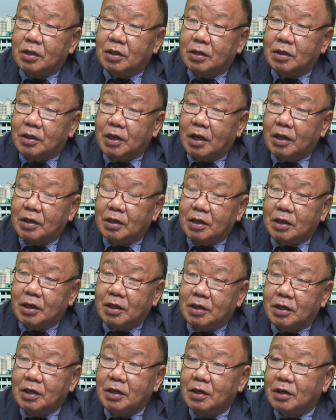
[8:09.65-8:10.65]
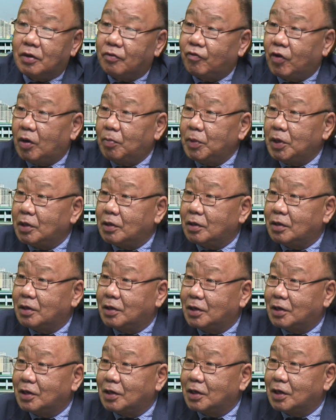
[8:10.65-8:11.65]
在这个金额方面
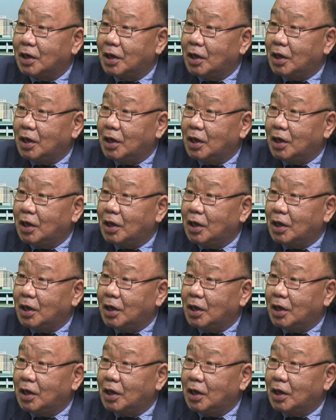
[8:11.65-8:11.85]
是